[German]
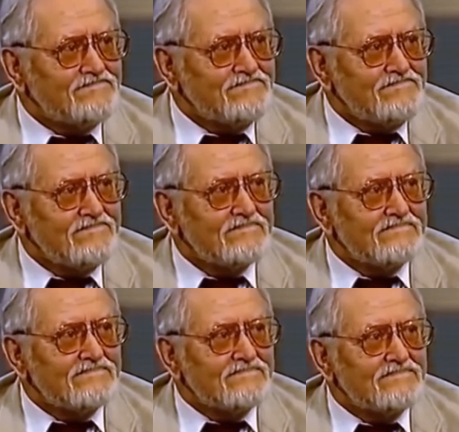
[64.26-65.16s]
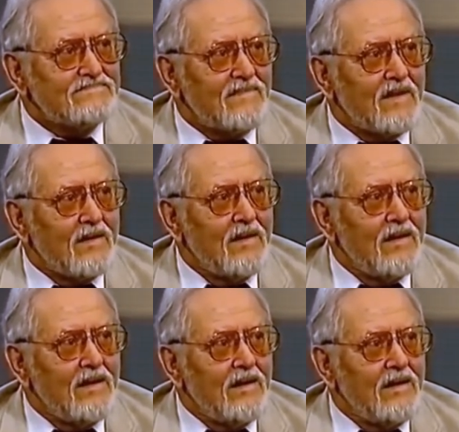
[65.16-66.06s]
Haben Sie den Eindruck, Ihre Sendung
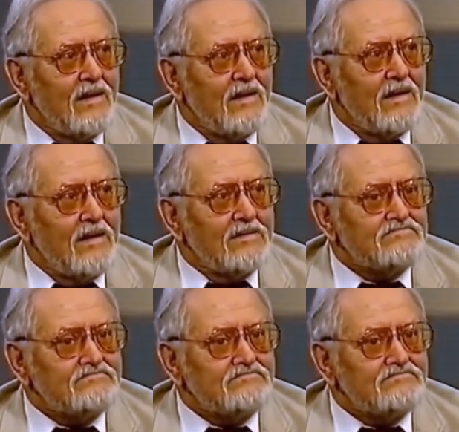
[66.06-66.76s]
fehlt den Zuschauern?